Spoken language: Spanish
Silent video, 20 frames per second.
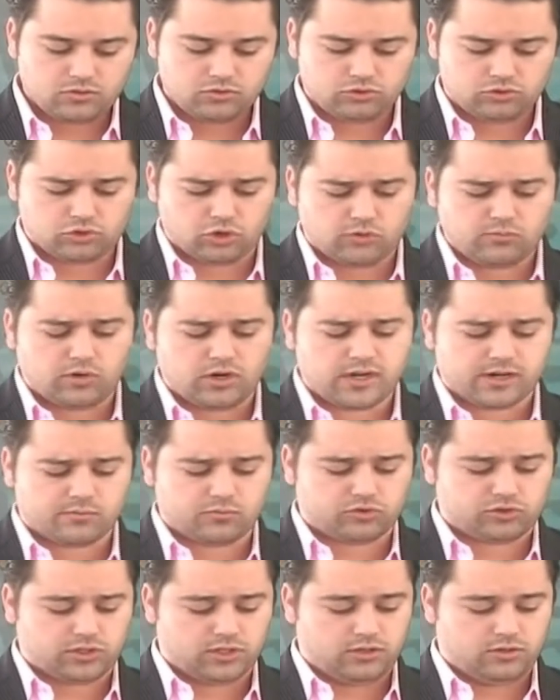son Mole
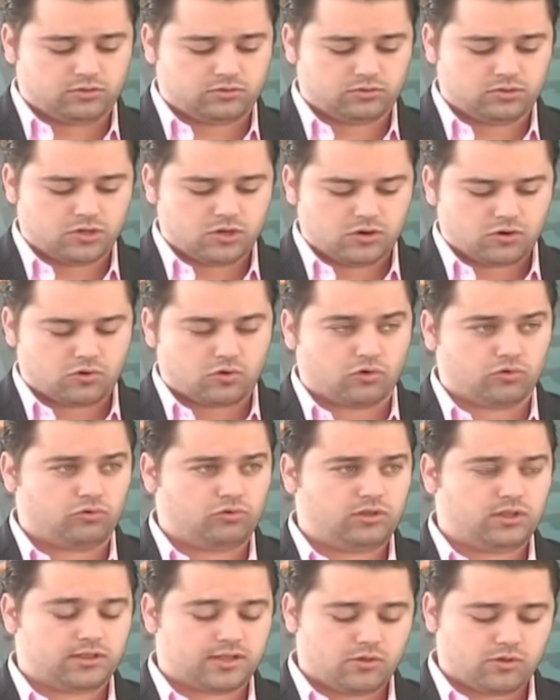Hermosillo, con
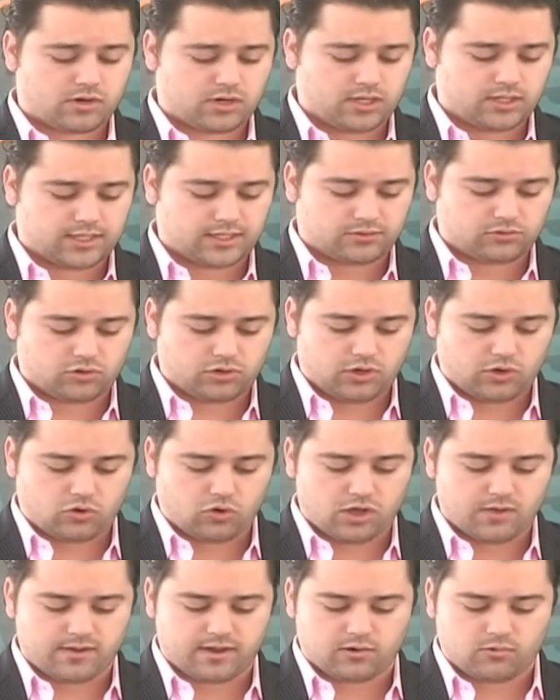un diseño
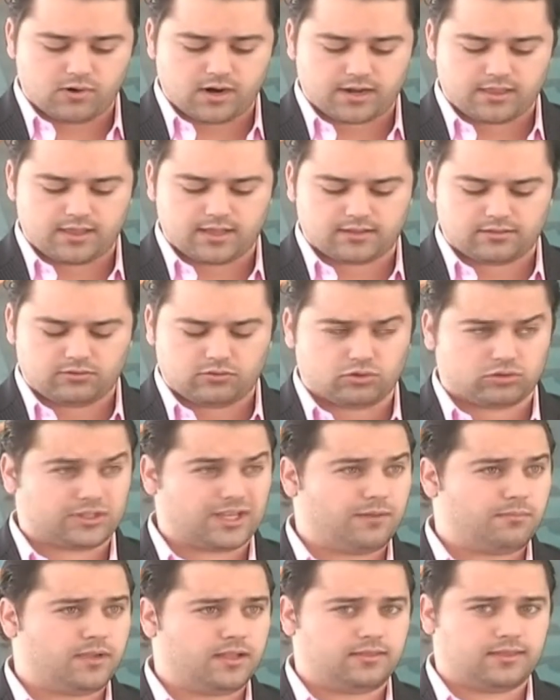arquitectónico de vanguardia,
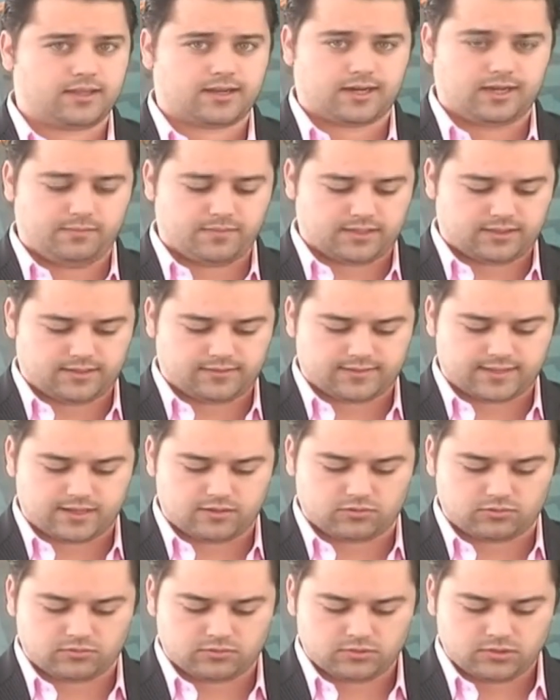totalmente
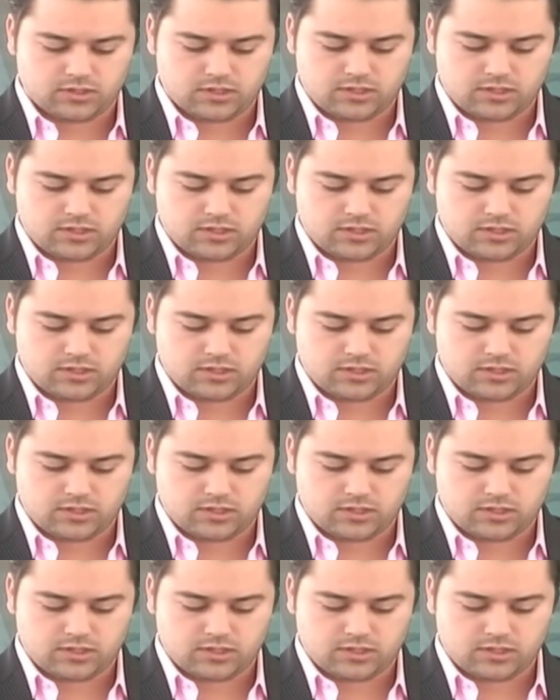climatizado